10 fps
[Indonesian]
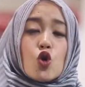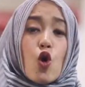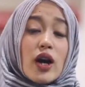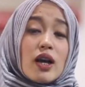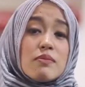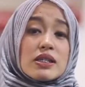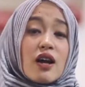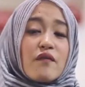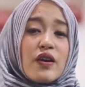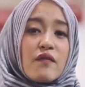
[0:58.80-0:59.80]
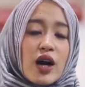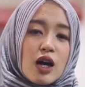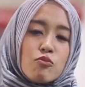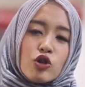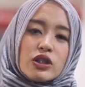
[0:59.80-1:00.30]
Keluarga besar
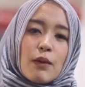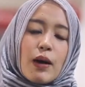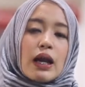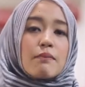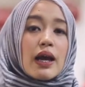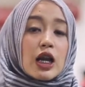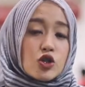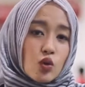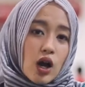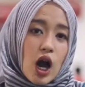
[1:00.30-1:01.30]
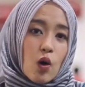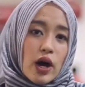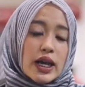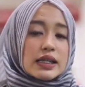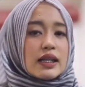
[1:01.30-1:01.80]
Viva mengucapkan bela sungkawa
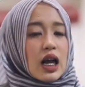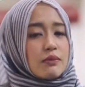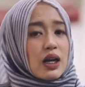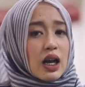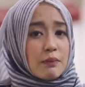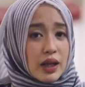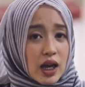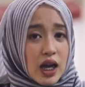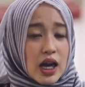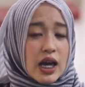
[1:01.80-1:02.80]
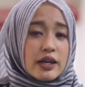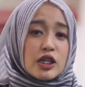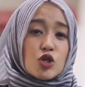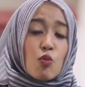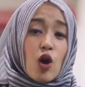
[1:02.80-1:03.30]
yang sedalam-dalamnya
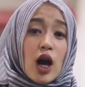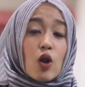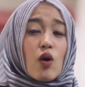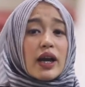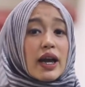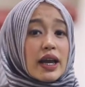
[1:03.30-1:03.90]
dan semoga keluarga